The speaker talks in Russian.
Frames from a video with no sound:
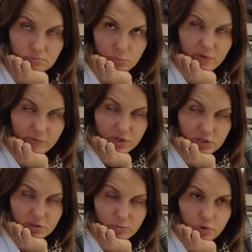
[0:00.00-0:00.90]
Ну, а
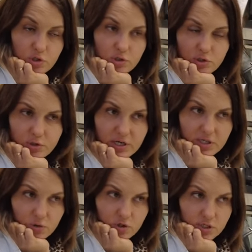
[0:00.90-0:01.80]
разных. Ну, как
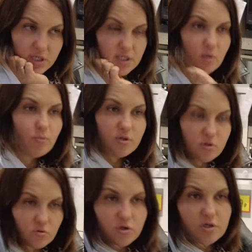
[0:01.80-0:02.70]
ты уже сказал,
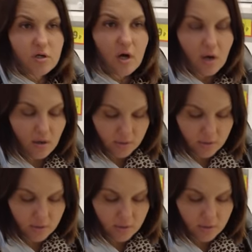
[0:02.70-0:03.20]
подытожить да?